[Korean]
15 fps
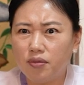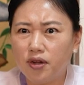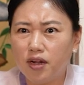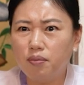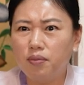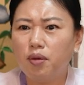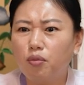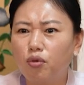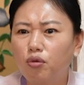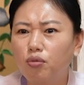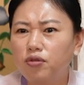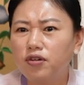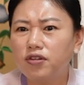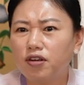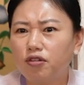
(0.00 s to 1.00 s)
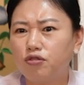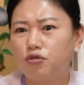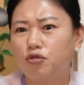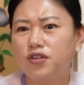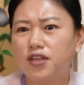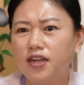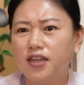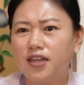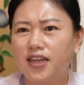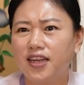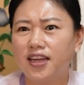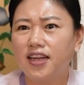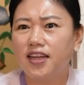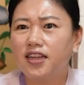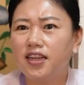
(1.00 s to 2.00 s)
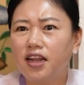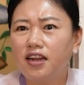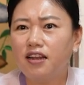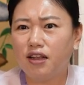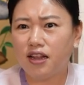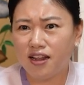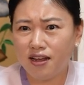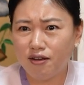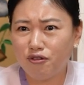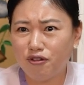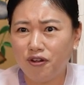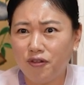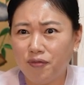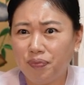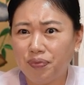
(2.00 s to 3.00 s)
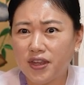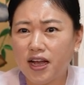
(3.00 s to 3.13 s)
엄마 몸으로 자꾸 조상들이 때리게 되고 네.